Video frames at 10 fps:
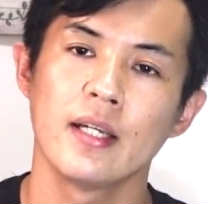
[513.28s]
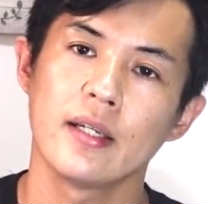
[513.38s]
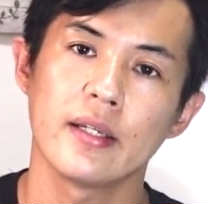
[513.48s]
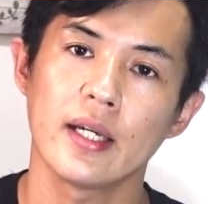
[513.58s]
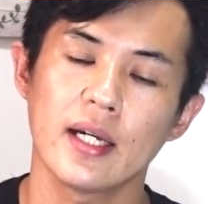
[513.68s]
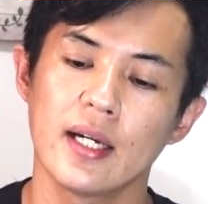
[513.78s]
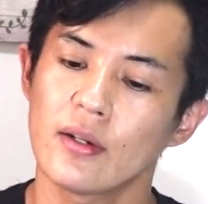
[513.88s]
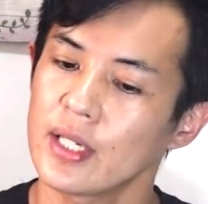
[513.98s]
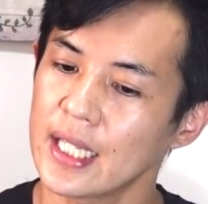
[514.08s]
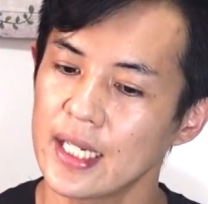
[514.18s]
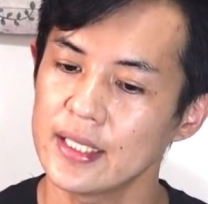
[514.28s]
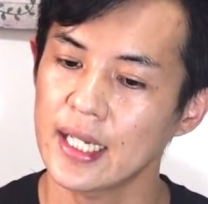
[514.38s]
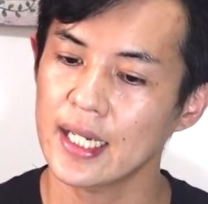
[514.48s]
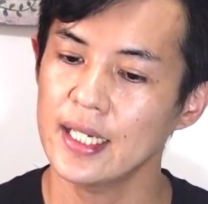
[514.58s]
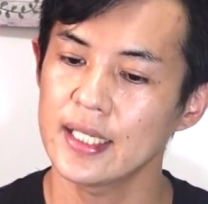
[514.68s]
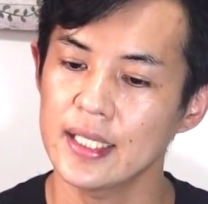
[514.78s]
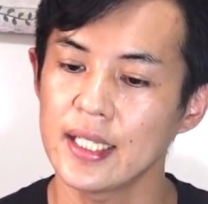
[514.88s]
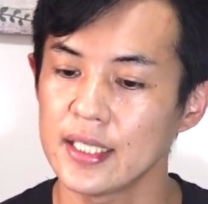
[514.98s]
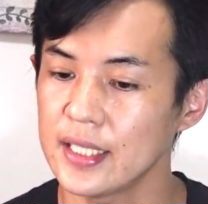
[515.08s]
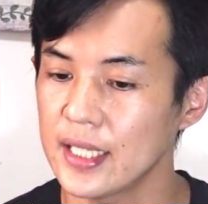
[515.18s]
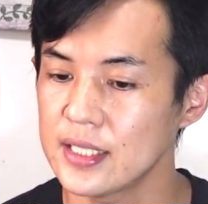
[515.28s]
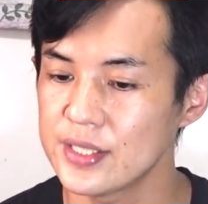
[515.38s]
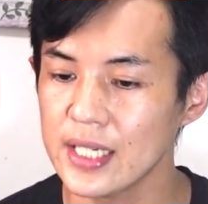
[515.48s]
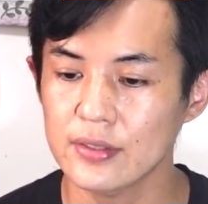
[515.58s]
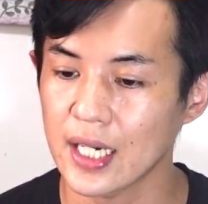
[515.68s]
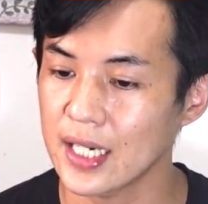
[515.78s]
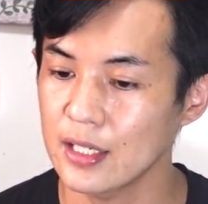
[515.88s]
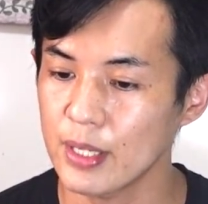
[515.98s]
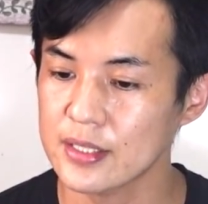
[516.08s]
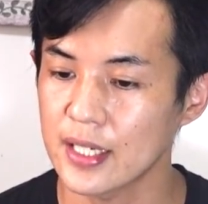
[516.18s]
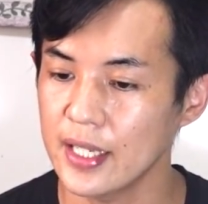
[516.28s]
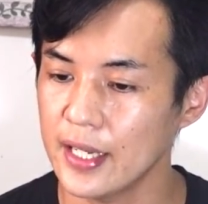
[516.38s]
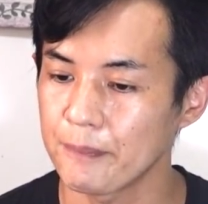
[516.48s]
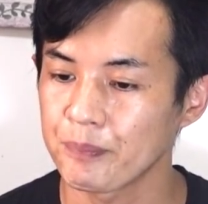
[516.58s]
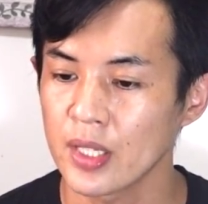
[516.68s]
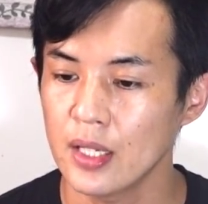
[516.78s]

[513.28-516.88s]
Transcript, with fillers: ういやーこれなんやかんやで2年弱かかりましたね